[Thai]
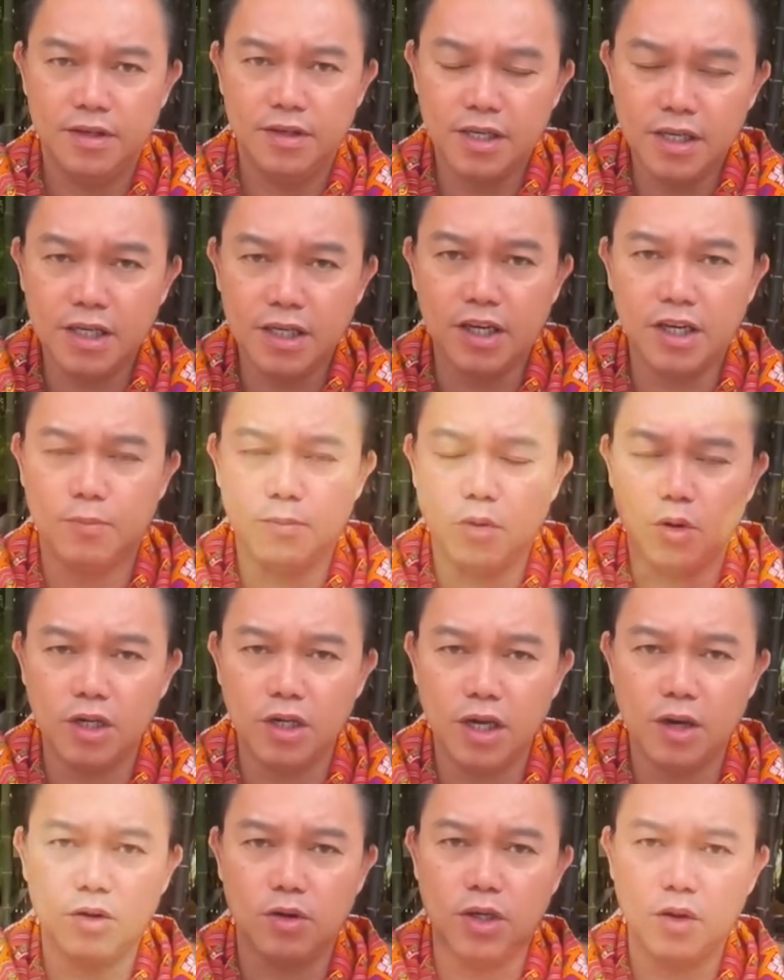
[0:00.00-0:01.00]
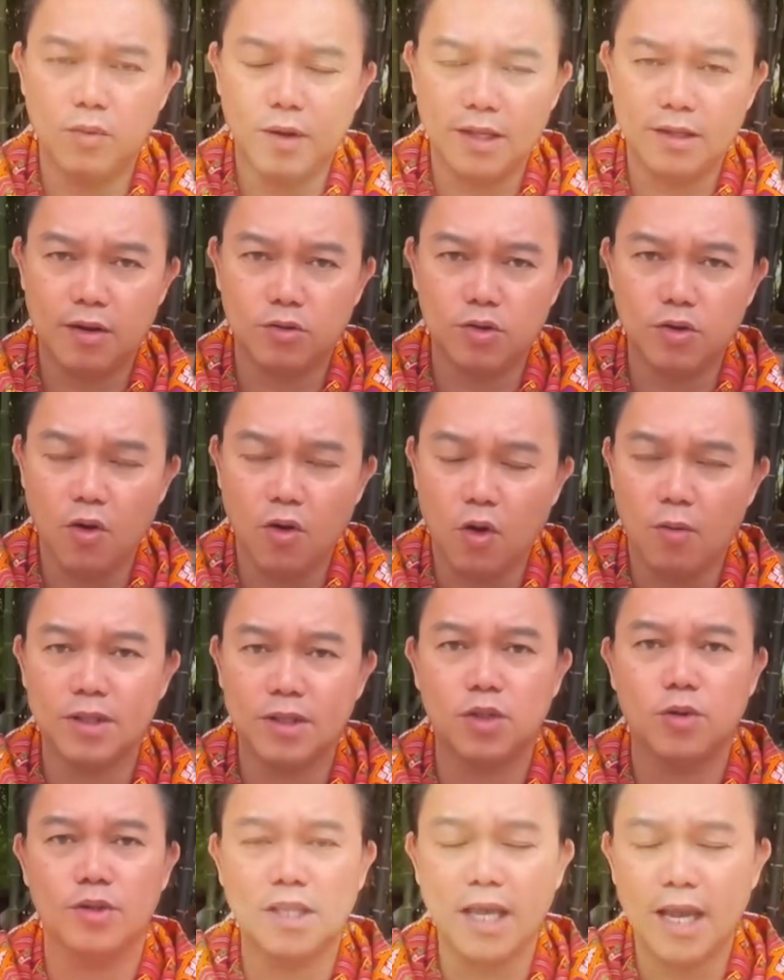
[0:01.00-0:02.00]
นี่คือเหตุผลที่เราคิดว่าเราต้องออกมา
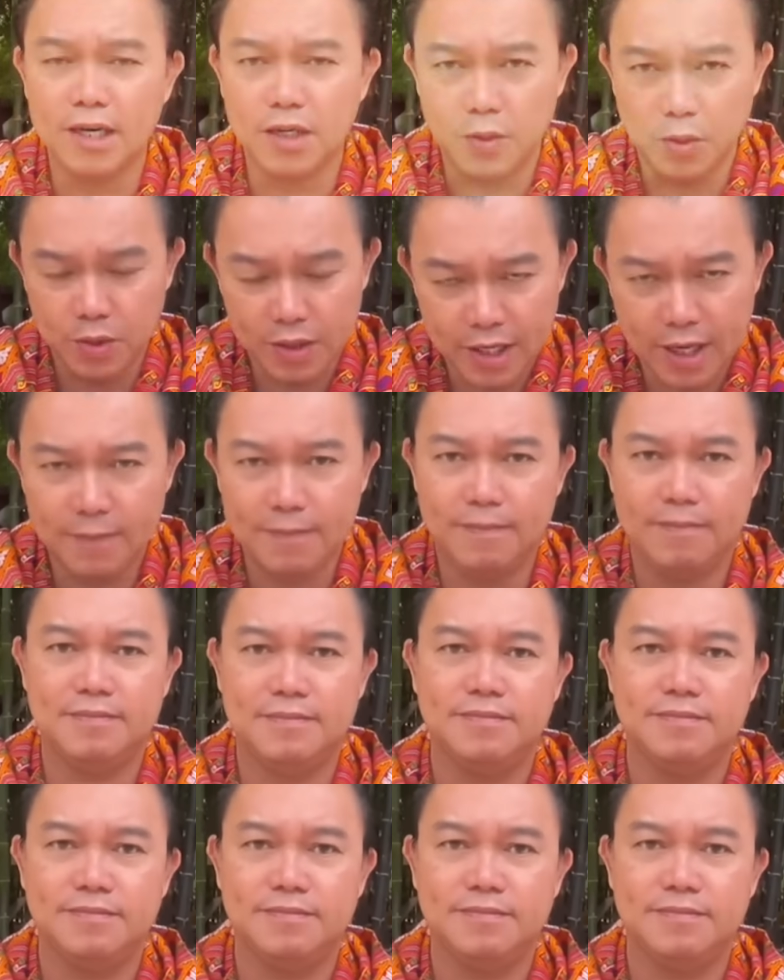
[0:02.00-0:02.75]
ต่อต้านคุณครับ